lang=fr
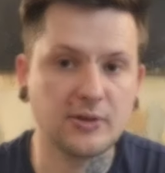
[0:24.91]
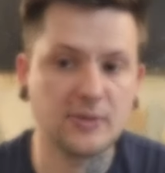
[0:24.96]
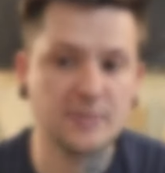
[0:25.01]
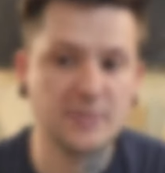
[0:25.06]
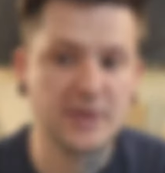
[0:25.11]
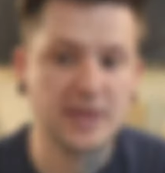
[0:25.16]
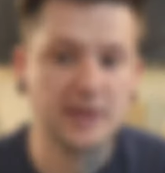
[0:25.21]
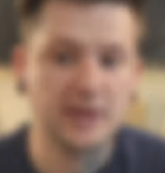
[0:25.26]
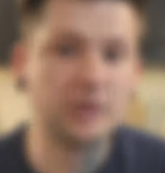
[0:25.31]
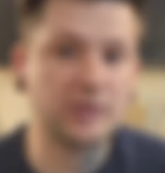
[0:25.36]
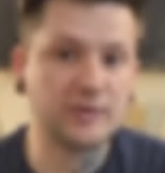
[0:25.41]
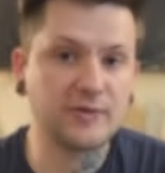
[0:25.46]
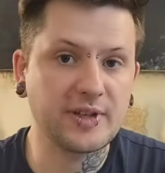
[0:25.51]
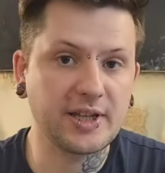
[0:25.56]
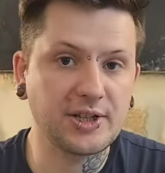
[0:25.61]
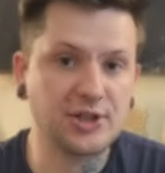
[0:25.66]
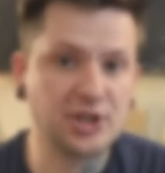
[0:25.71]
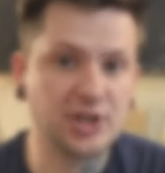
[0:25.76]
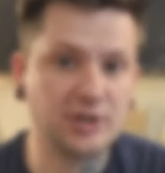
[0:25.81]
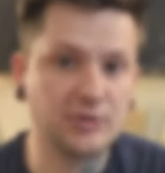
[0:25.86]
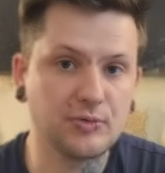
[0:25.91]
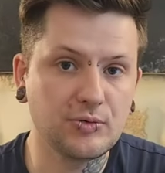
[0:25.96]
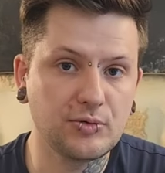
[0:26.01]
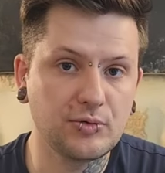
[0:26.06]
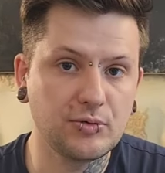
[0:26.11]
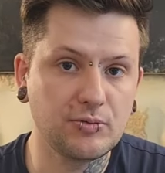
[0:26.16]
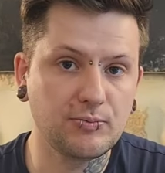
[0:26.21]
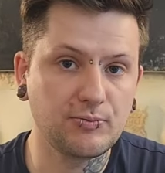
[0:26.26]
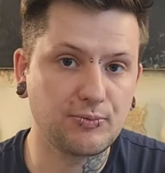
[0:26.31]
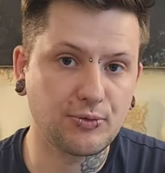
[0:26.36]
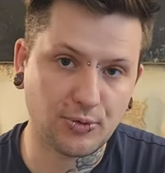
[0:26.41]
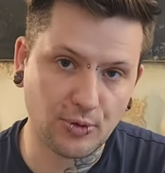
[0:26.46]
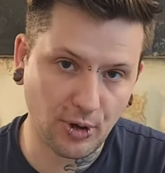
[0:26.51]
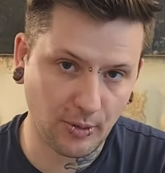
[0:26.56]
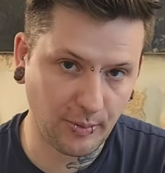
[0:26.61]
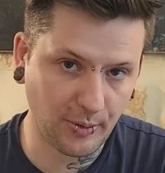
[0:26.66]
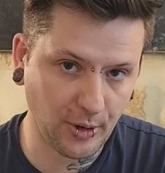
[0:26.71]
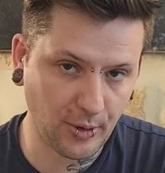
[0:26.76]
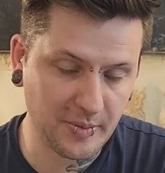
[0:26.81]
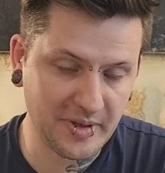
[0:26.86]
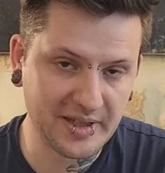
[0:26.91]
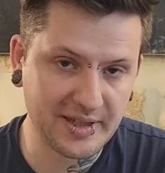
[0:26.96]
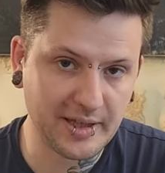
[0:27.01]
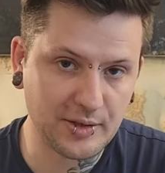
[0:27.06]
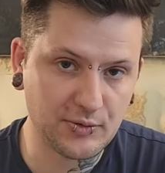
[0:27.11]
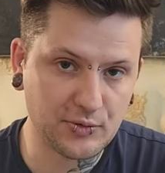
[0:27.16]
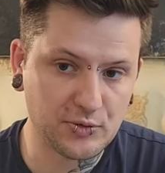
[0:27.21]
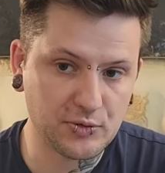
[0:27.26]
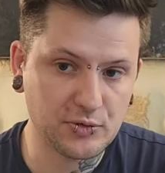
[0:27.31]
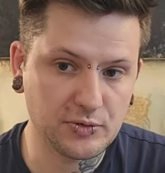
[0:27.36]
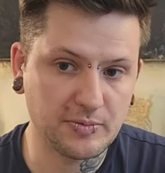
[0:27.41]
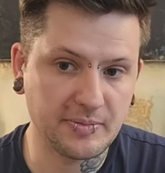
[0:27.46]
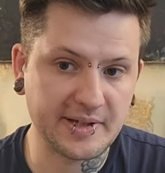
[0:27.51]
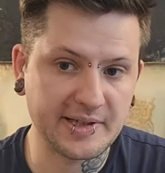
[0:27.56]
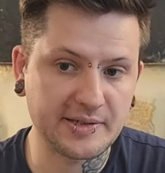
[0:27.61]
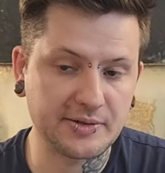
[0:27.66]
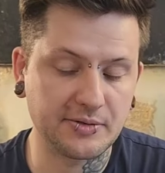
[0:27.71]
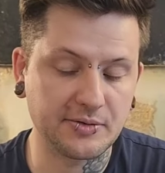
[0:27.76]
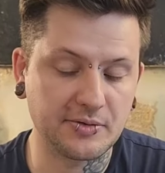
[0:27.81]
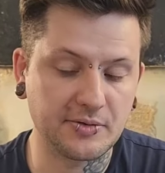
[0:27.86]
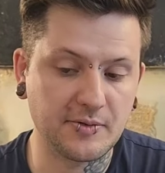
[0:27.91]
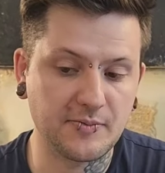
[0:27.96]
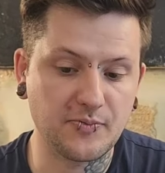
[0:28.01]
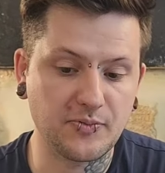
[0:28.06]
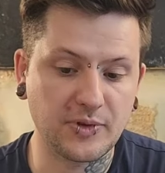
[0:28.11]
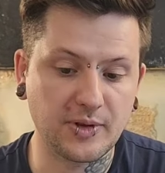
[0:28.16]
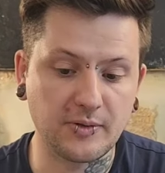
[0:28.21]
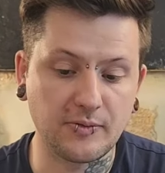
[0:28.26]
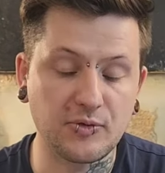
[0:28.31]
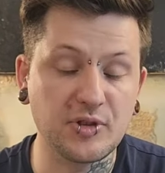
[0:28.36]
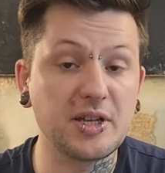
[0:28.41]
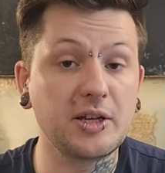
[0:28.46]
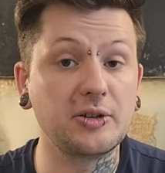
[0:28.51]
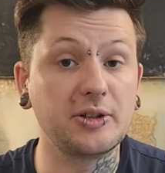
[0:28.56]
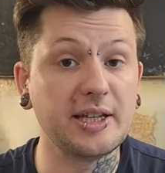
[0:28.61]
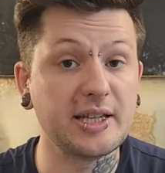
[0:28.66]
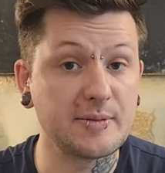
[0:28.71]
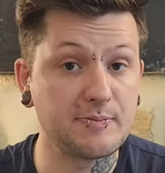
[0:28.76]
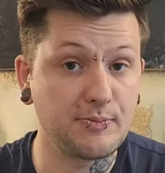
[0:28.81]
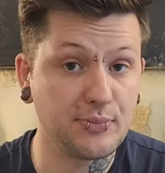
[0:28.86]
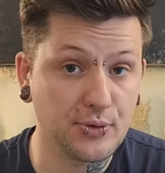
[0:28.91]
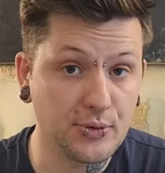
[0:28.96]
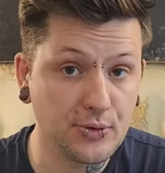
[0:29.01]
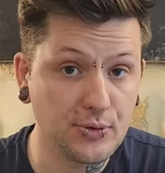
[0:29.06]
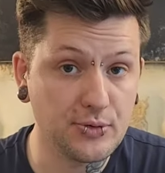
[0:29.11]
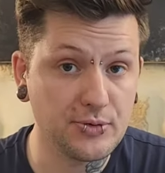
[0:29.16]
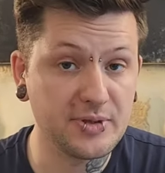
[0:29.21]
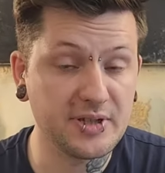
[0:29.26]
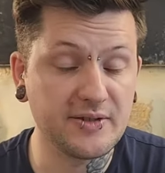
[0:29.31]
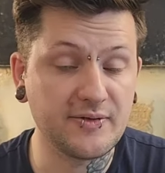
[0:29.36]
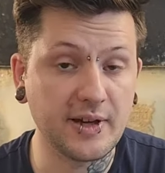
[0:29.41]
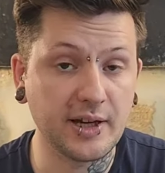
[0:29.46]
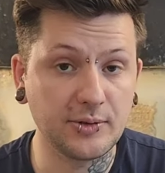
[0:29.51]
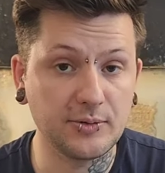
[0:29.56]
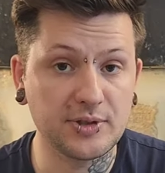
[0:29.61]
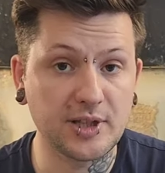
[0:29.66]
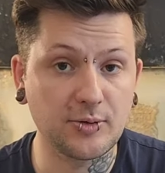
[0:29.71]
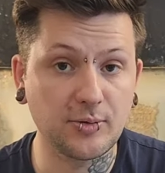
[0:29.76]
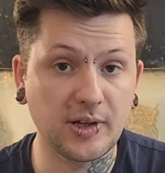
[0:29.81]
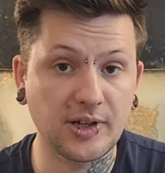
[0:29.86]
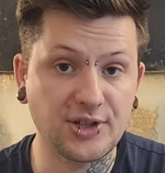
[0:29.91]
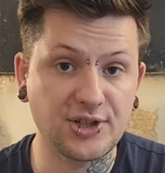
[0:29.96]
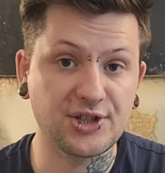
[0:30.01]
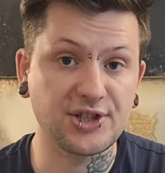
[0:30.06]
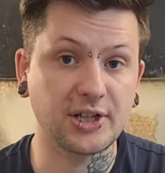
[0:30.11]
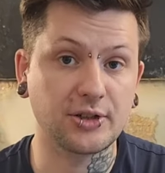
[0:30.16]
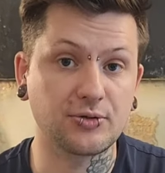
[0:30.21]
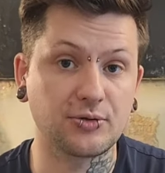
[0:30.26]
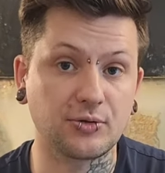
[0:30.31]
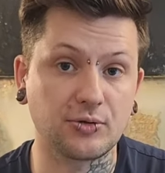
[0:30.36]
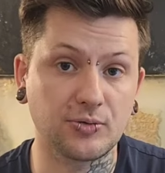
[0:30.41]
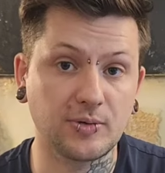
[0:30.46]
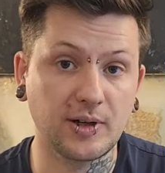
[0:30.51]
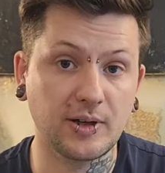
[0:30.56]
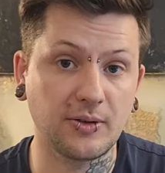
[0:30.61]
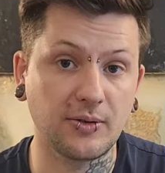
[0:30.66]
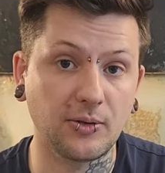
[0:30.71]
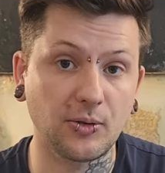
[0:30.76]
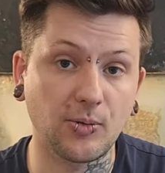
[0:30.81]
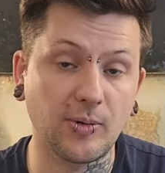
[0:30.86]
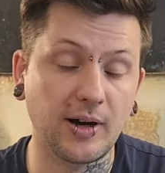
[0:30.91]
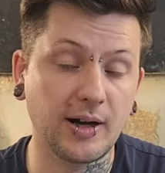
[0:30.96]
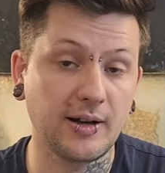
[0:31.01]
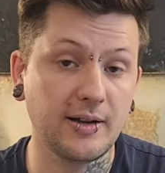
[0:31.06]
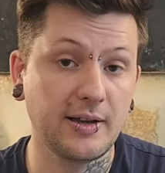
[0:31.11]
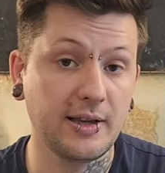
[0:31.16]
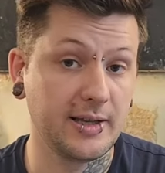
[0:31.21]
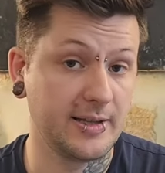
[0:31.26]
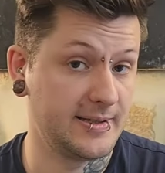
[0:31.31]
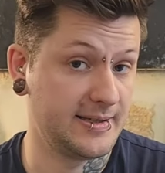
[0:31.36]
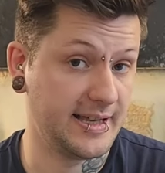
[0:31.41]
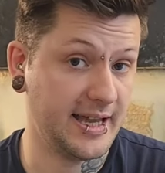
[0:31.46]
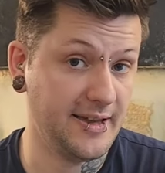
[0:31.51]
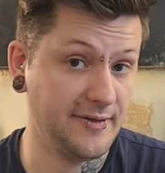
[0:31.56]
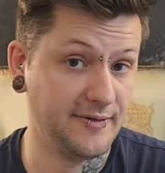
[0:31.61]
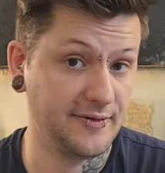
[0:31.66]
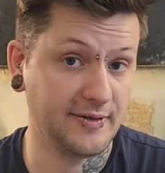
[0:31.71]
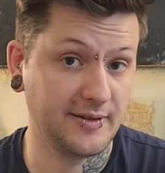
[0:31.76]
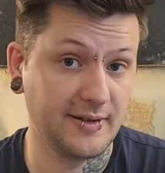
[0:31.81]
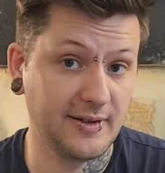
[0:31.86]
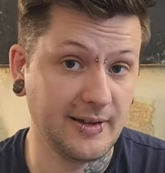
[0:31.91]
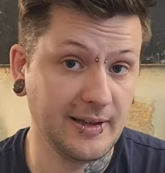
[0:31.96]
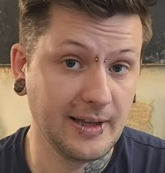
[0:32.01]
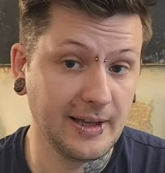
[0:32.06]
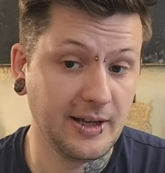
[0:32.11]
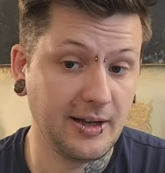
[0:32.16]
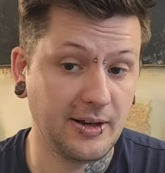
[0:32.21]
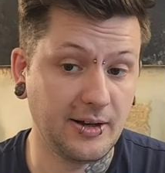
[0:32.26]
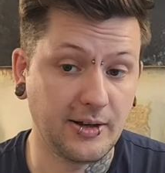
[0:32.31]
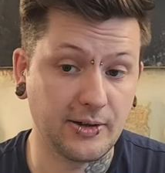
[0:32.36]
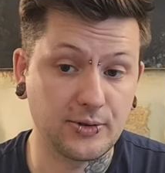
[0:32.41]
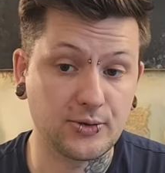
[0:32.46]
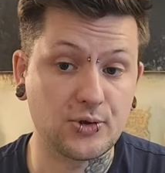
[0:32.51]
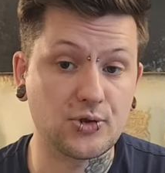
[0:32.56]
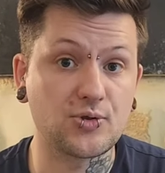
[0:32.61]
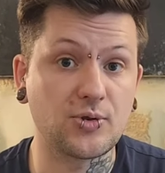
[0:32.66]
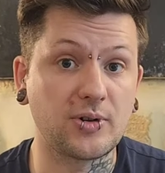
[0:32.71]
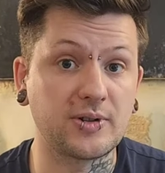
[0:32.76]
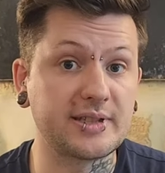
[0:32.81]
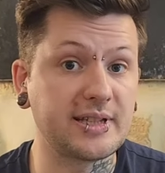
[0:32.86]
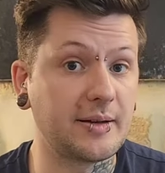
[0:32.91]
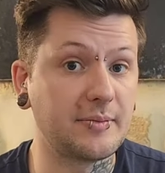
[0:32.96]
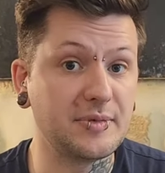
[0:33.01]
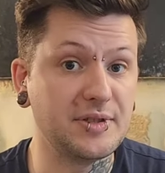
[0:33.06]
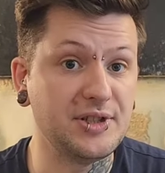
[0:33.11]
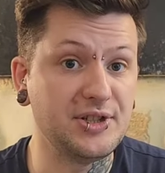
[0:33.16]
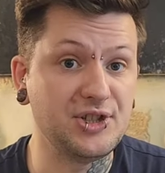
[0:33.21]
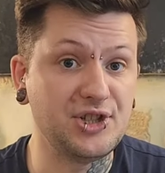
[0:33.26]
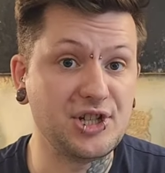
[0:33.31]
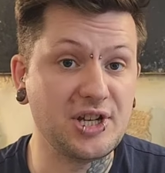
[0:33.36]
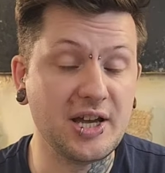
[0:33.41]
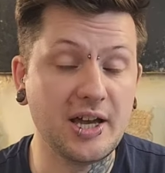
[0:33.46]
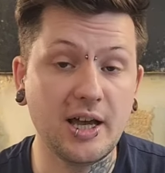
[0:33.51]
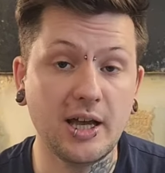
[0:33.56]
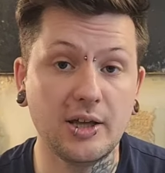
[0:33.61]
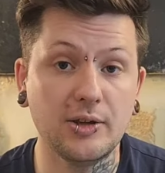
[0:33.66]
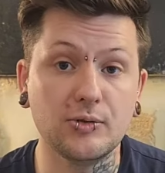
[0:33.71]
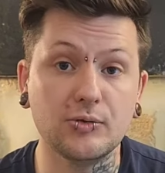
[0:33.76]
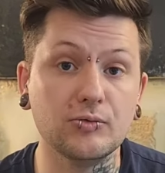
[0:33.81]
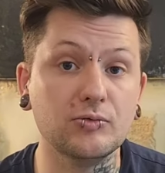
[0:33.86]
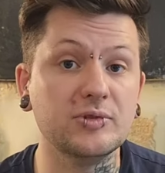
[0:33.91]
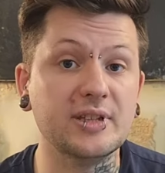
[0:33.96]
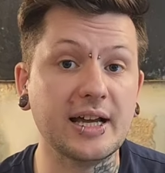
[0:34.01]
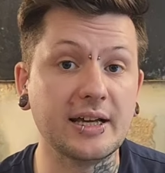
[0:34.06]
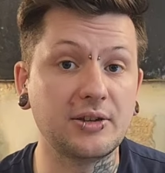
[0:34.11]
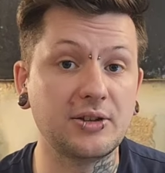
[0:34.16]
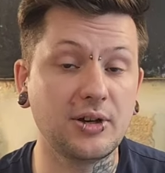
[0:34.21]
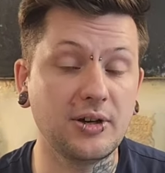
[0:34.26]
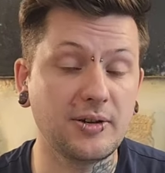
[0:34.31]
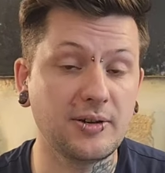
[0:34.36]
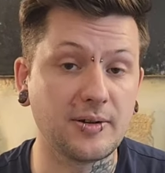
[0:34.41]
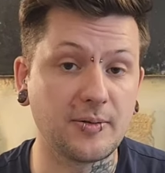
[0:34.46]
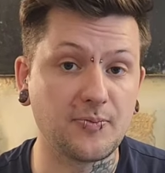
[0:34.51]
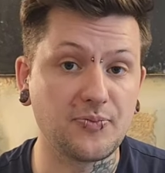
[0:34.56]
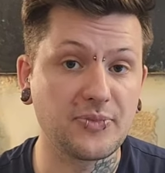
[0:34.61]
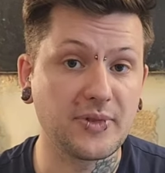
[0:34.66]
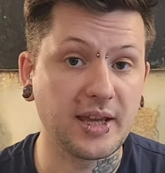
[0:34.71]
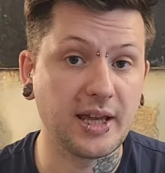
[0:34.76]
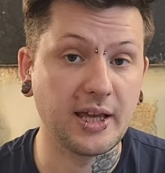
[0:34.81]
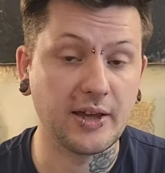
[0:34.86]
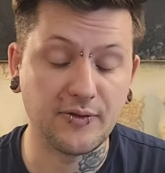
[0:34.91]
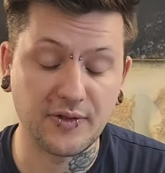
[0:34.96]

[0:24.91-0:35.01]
Beaucoup de gens euh, viennent chez nous pour leur premier tatou parce que, euh, vu qu'ils connaissent peu l'univers du tatouage, ils cherchent surtout un endroit safe, que ce soit en termes d'hygiène ou d'accueil. Et